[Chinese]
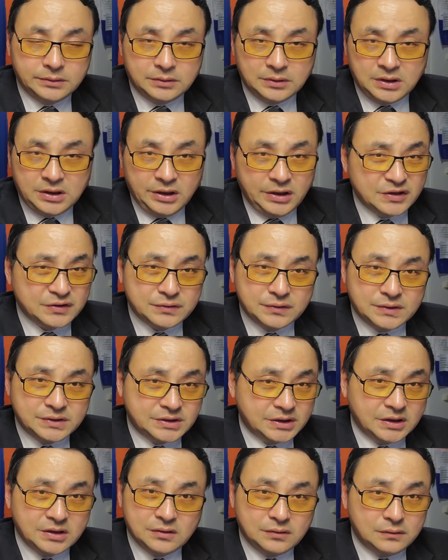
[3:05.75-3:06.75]
可以说，
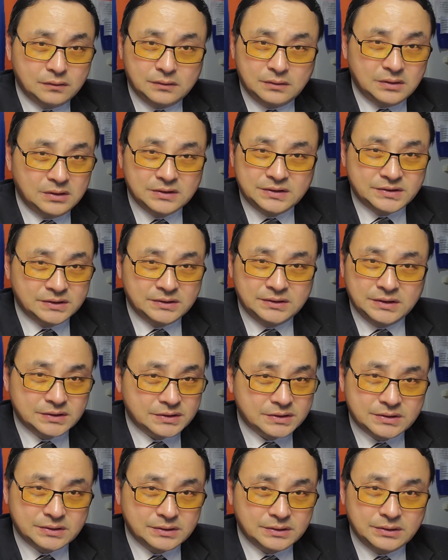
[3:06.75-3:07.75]
这个国真的
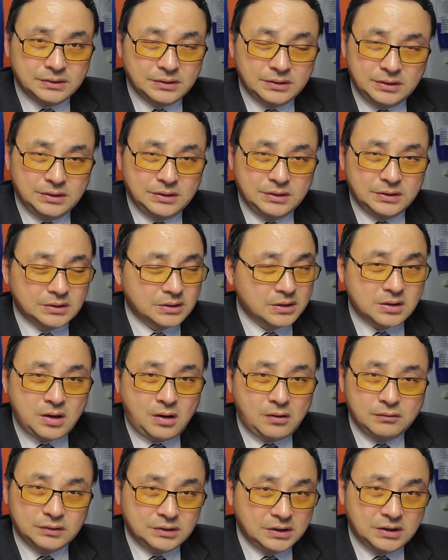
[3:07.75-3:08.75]
是
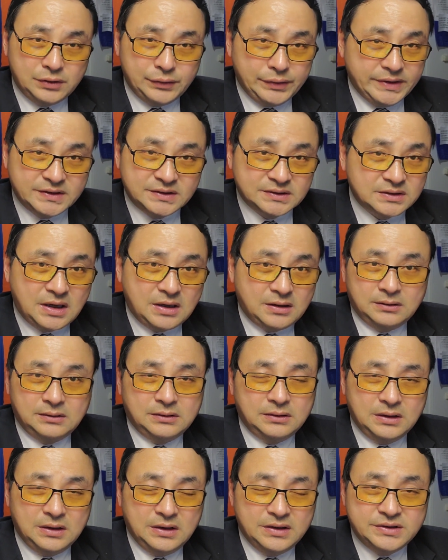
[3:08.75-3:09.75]
道德沦丧，
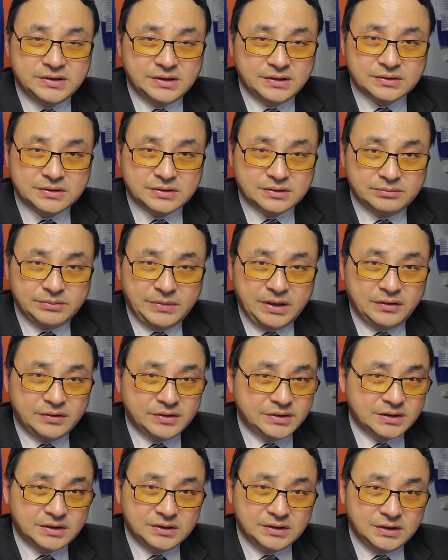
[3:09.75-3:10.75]
而且是没有
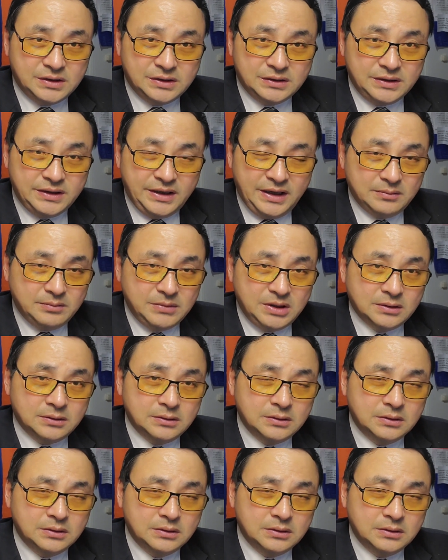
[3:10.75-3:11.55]
任何的怜悯。